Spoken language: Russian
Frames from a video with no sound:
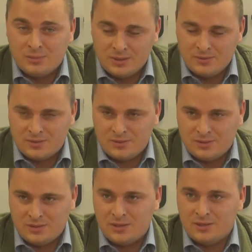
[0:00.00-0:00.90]
молдавская
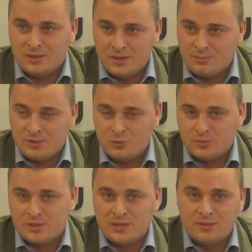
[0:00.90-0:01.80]
национальная армия до
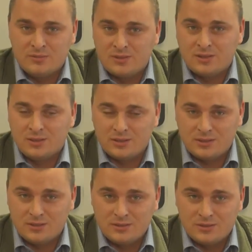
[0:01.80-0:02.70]
последнего солдата,